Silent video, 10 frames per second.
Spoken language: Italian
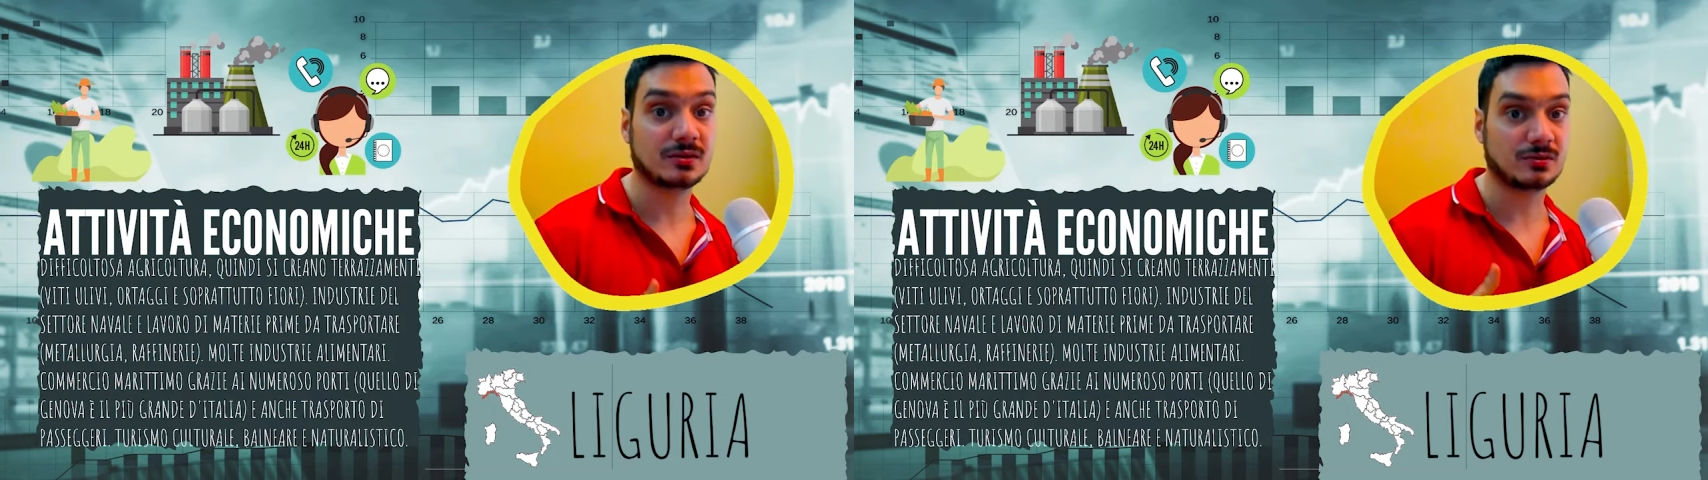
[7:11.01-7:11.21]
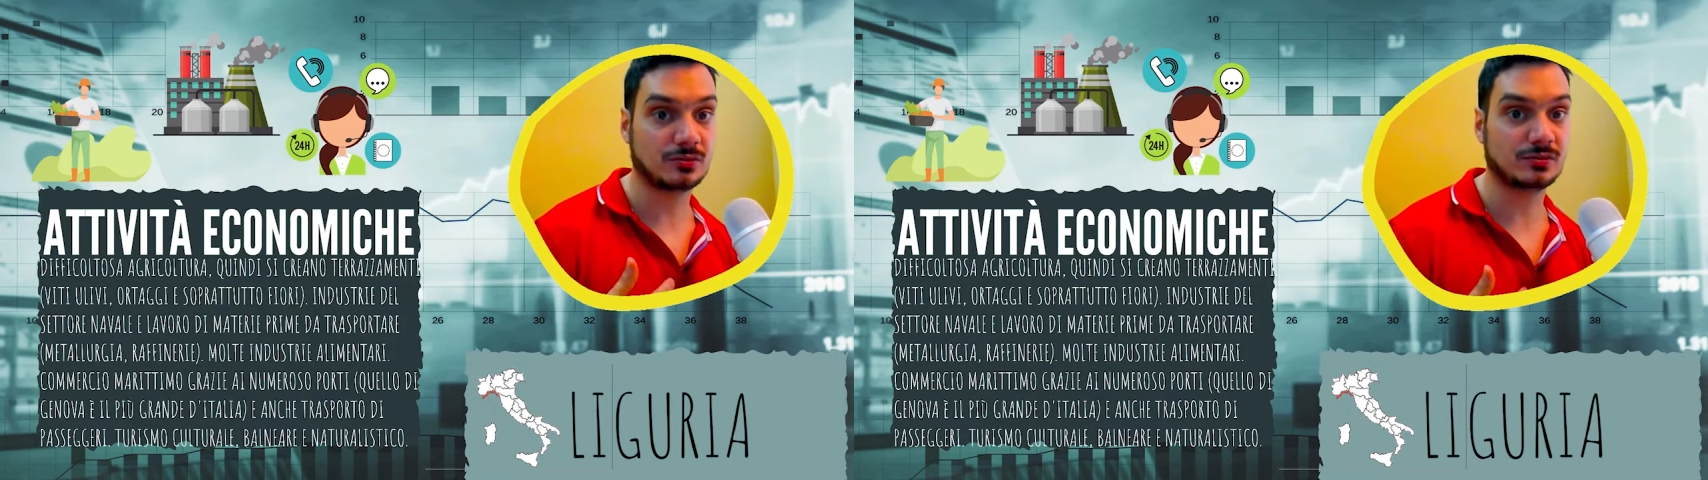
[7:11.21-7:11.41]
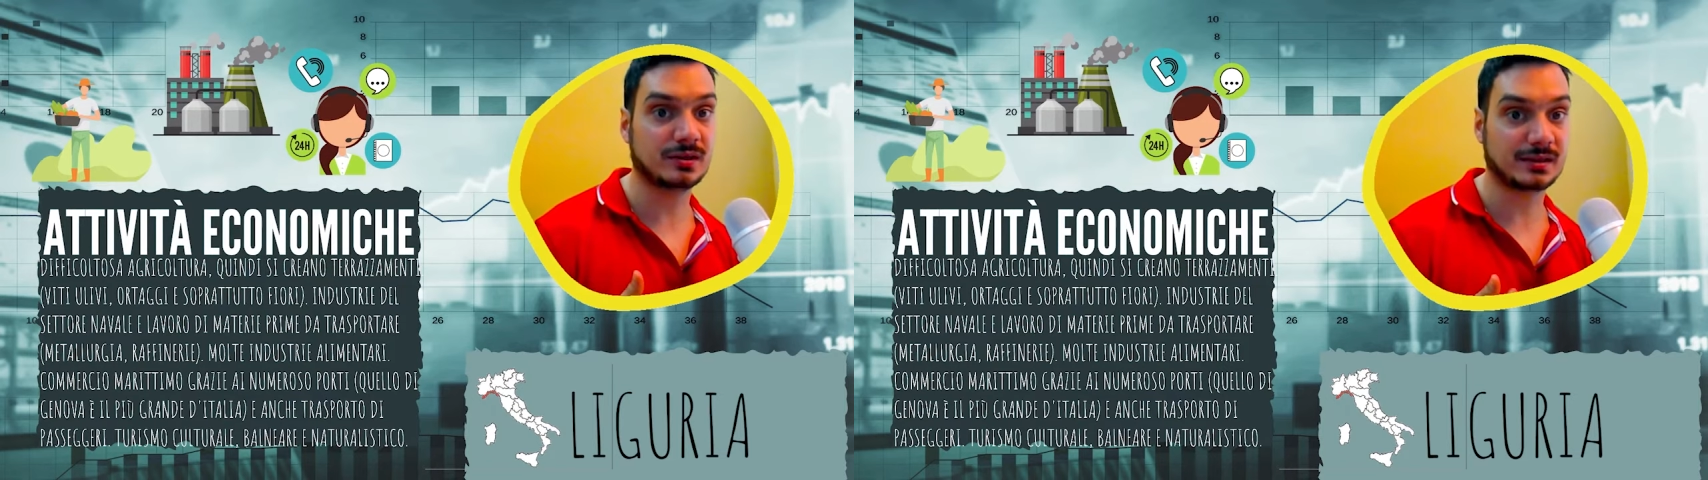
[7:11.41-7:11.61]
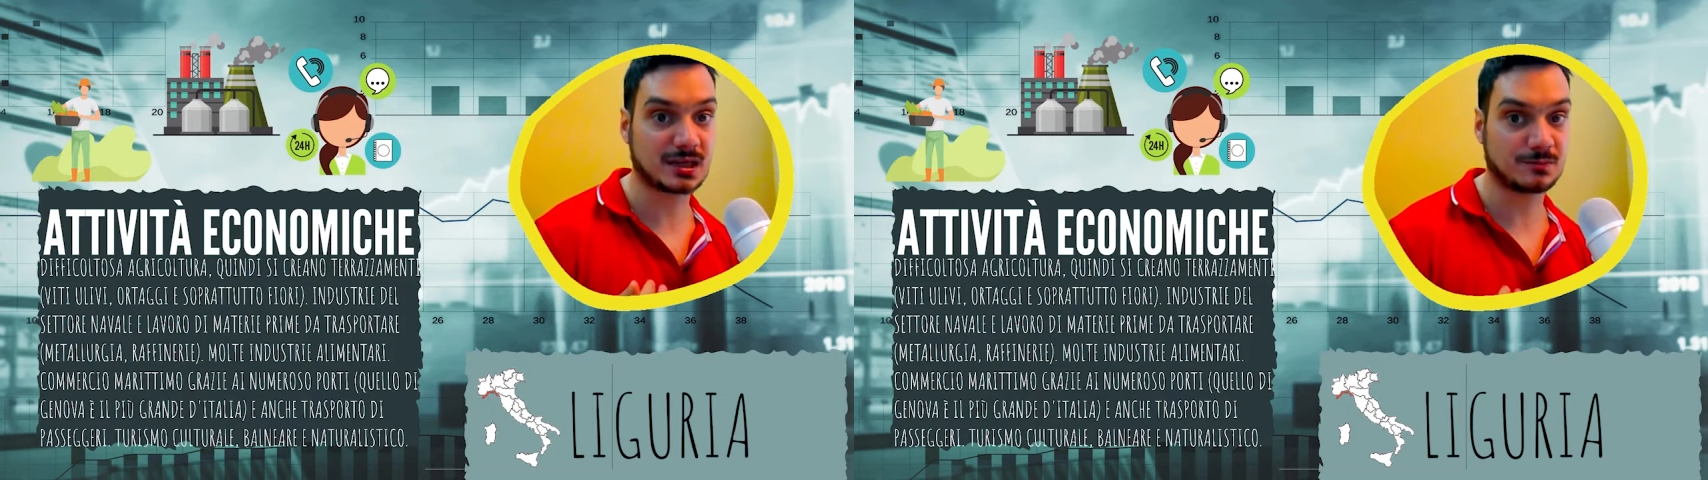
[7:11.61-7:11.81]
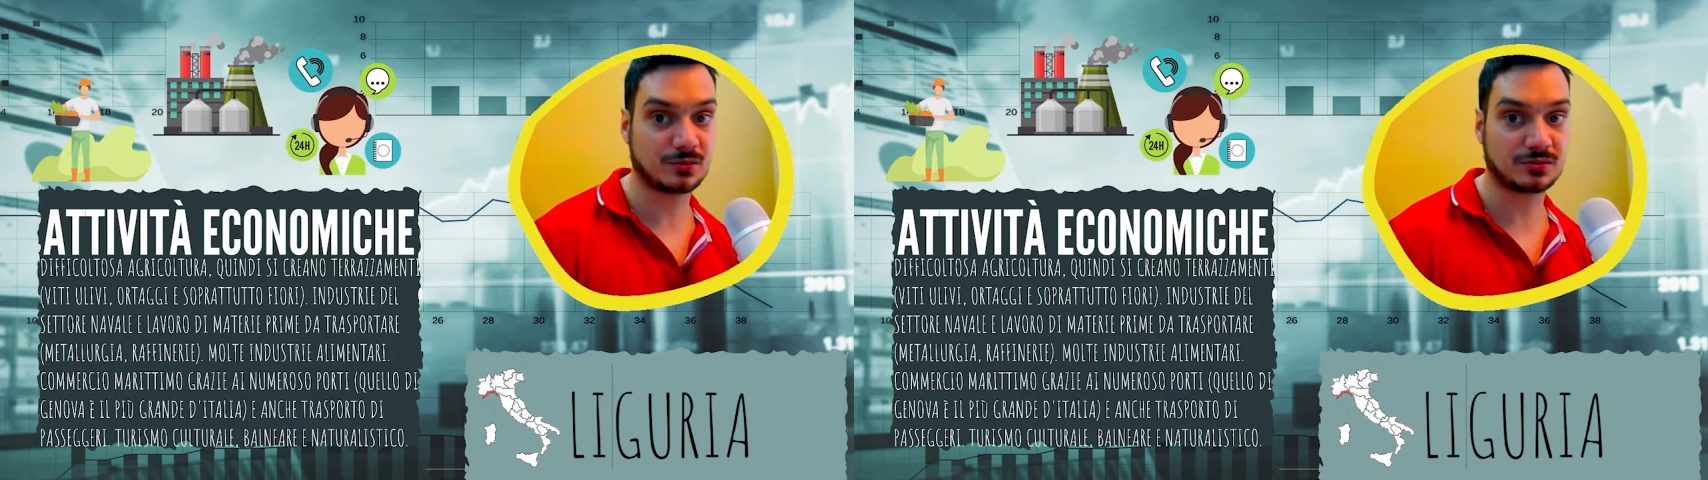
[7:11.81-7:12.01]
con il
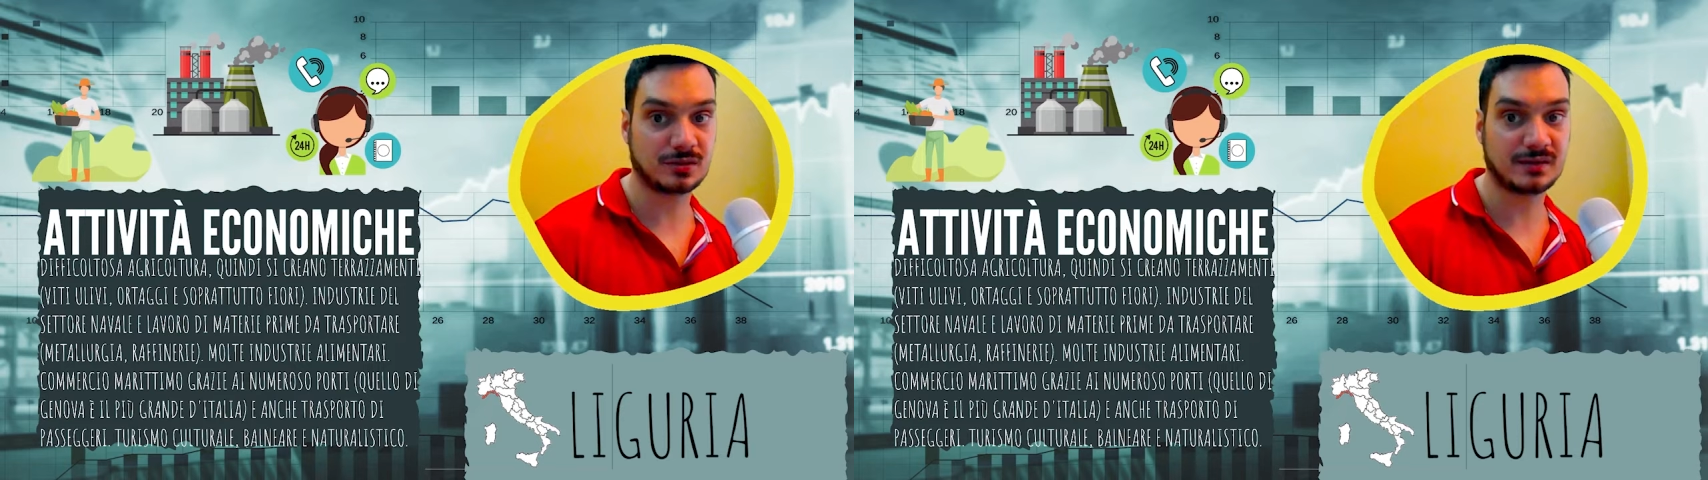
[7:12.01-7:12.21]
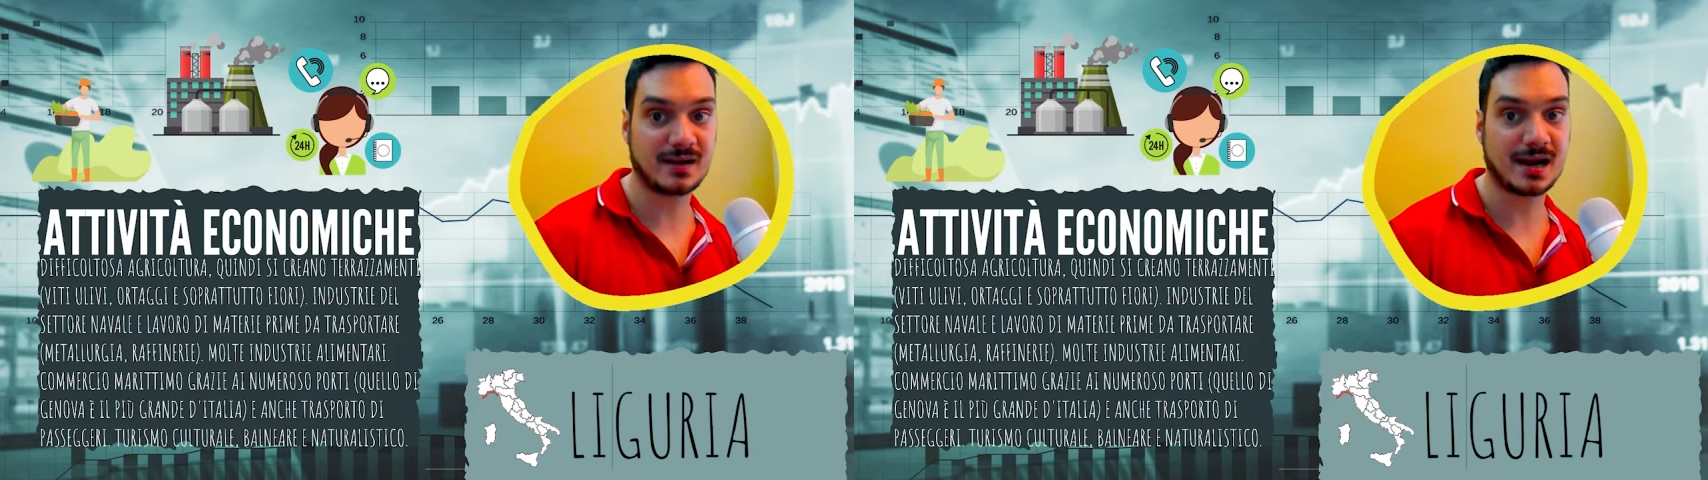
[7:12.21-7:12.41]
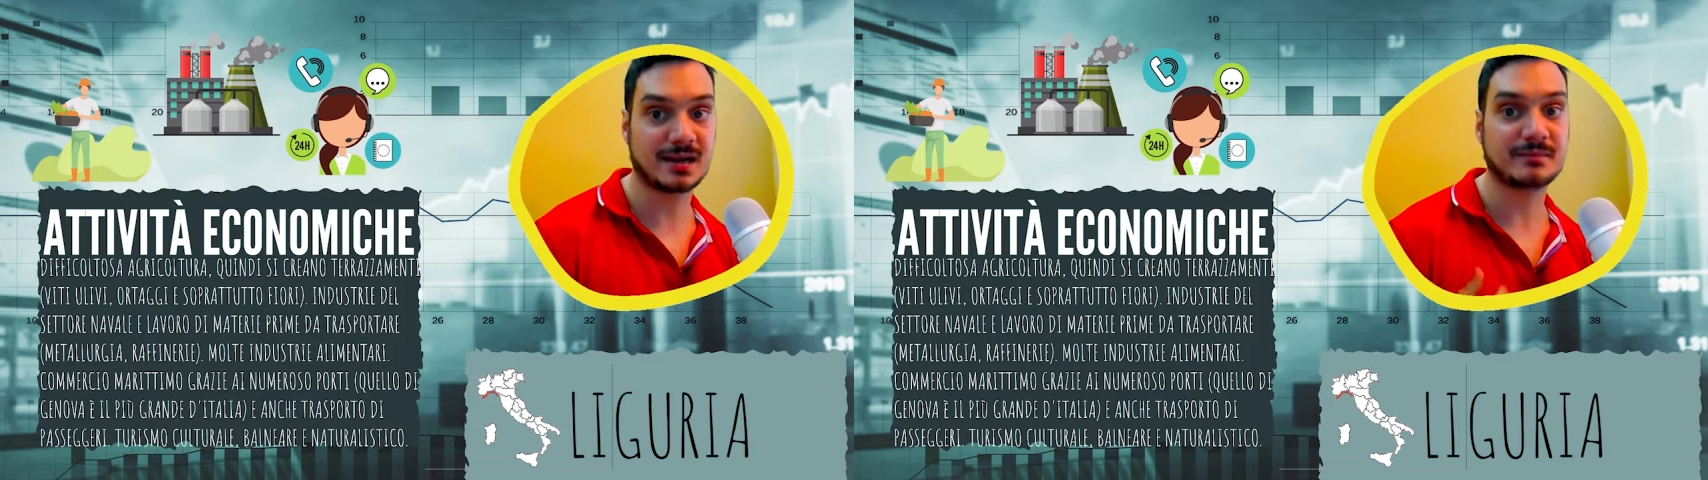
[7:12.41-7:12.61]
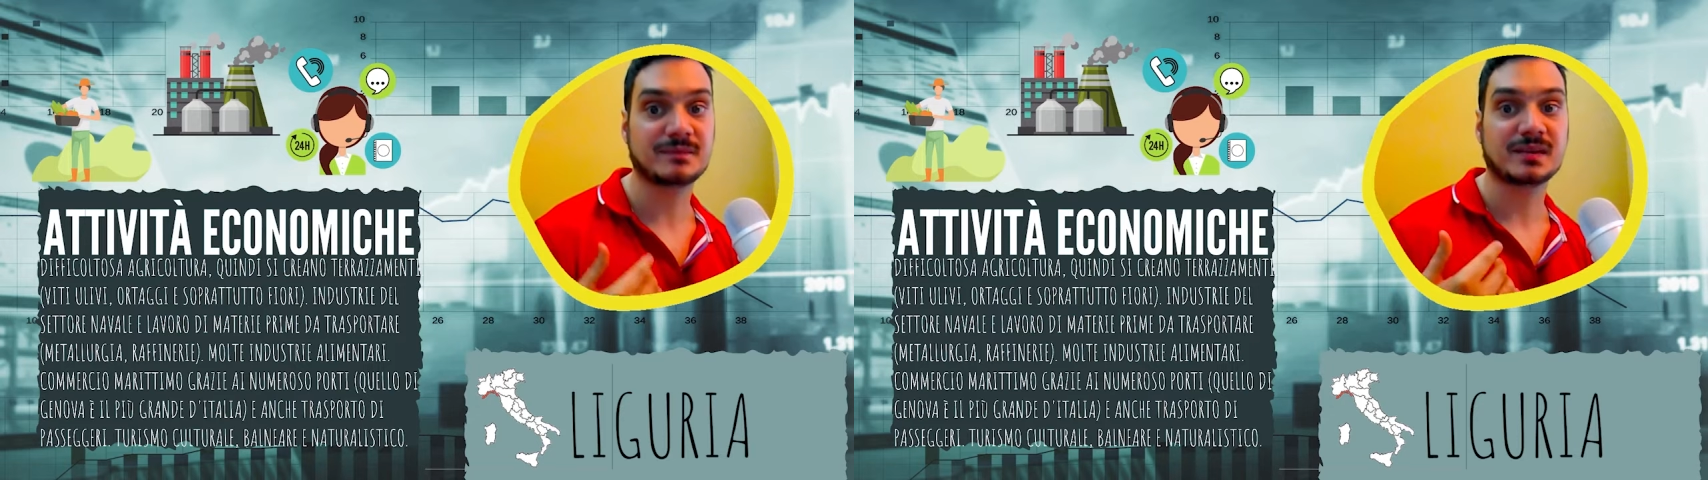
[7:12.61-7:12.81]
trasporto navale,